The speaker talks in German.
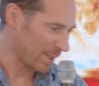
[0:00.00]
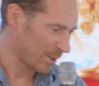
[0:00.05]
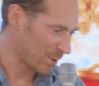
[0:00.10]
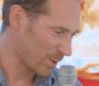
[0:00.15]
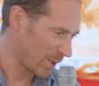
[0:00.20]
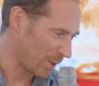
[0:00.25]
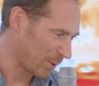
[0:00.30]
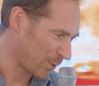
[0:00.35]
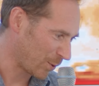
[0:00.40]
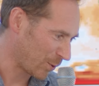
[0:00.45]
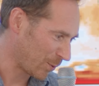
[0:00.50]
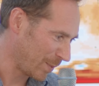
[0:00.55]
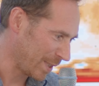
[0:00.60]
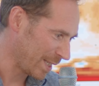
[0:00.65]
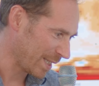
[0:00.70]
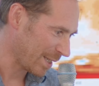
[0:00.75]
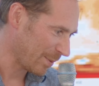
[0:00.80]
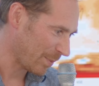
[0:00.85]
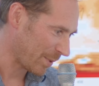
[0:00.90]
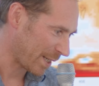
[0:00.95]
dazu auch noch
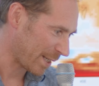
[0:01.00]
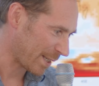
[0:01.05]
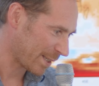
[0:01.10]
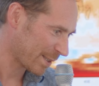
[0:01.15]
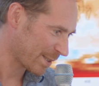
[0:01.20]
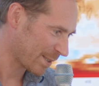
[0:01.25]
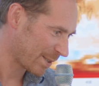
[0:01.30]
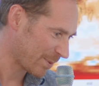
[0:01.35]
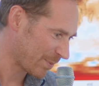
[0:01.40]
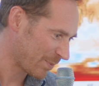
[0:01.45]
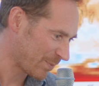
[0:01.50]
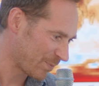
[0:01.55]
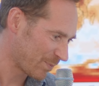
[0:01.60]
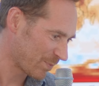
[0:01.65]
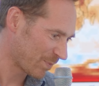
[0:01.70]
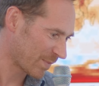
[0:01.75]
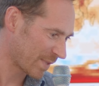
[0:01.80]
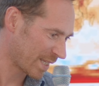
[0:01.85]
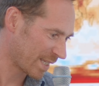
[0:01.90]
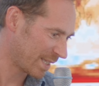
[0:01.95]
mitgebracht.
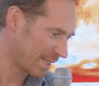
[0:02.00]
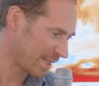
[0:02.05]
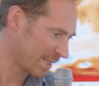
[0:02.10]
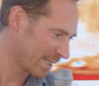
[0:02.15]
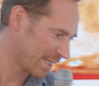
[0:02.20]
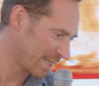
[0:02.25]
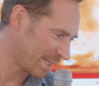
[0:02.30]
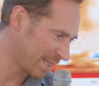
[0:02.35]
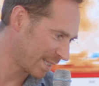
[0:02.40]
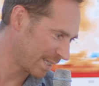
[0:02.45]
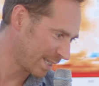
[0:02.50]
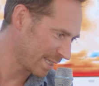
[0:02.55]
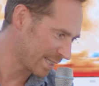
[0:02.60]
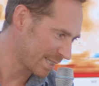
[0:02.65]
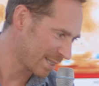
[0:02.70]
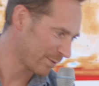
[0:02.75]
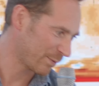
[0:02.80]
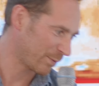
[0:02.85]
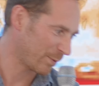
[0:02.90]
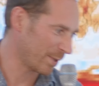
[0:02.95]

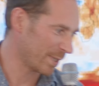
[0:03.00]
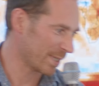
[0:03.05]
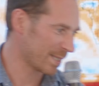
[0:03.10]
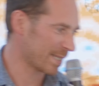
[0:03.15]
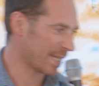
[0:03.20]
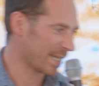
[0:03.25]
Diese Folie